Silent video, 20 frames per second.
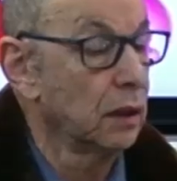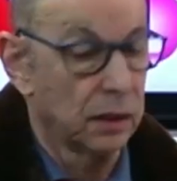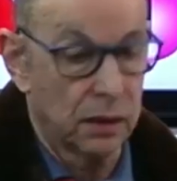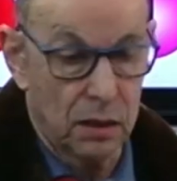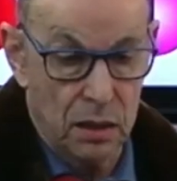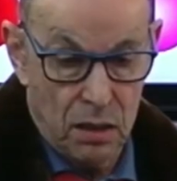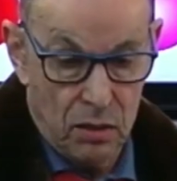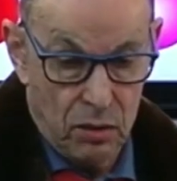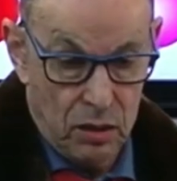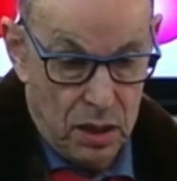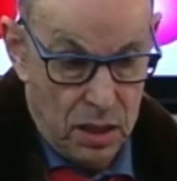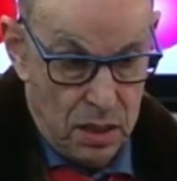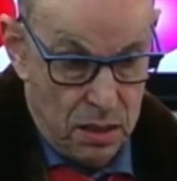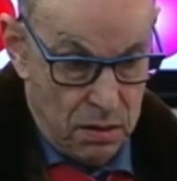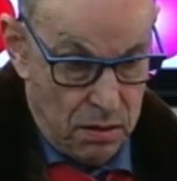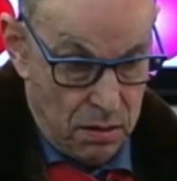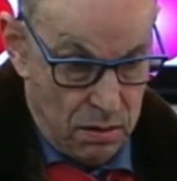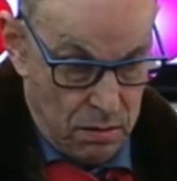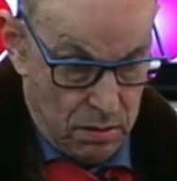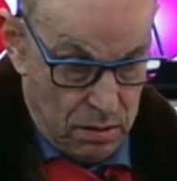que ahora
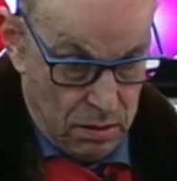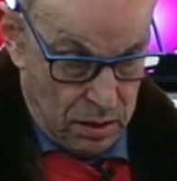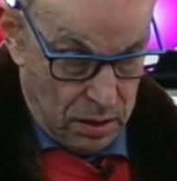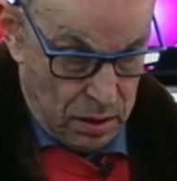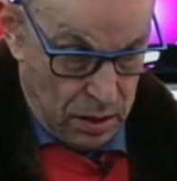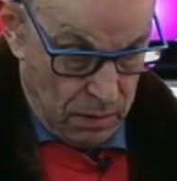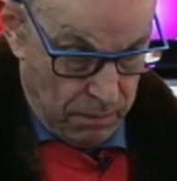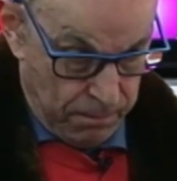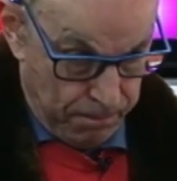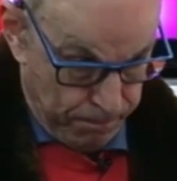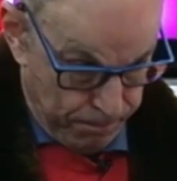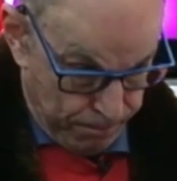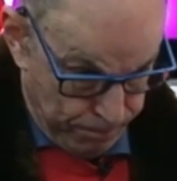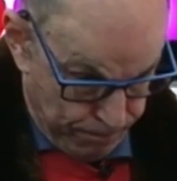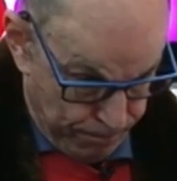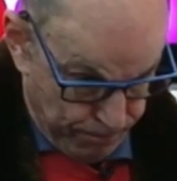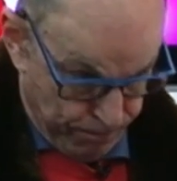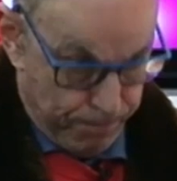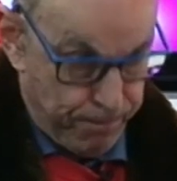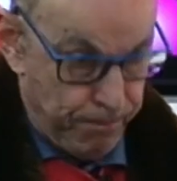se
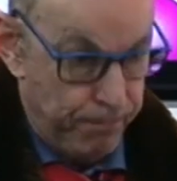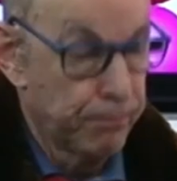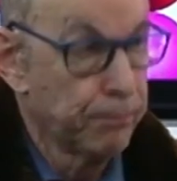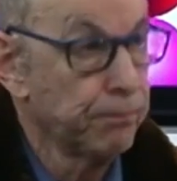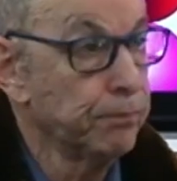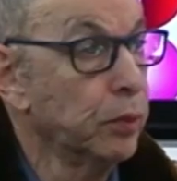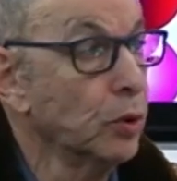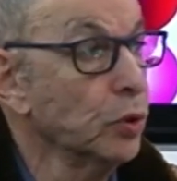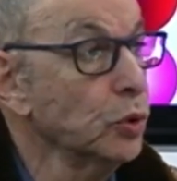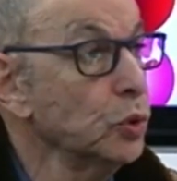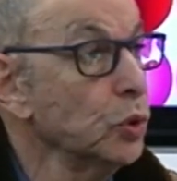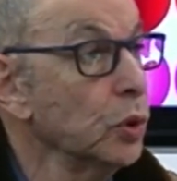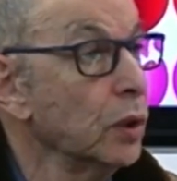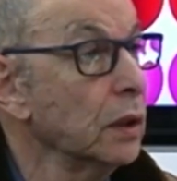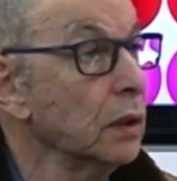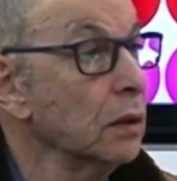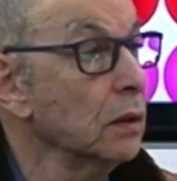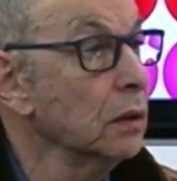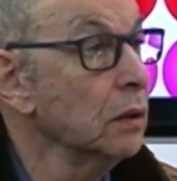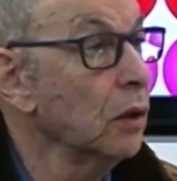puso
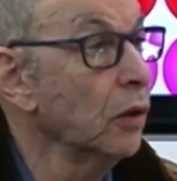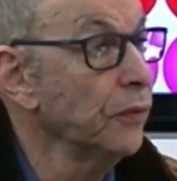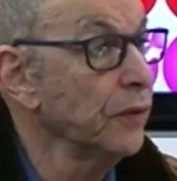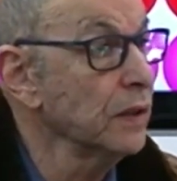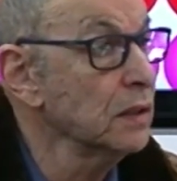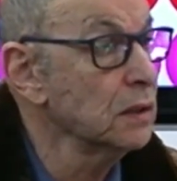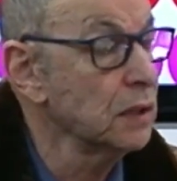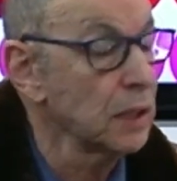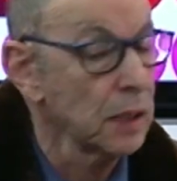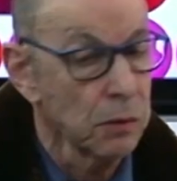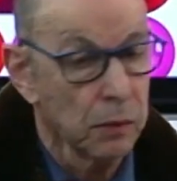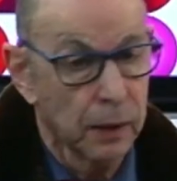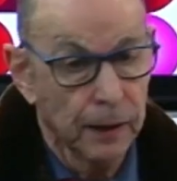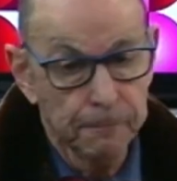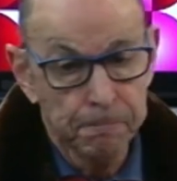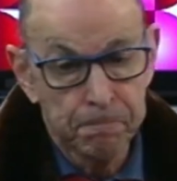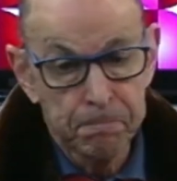en ofensiva,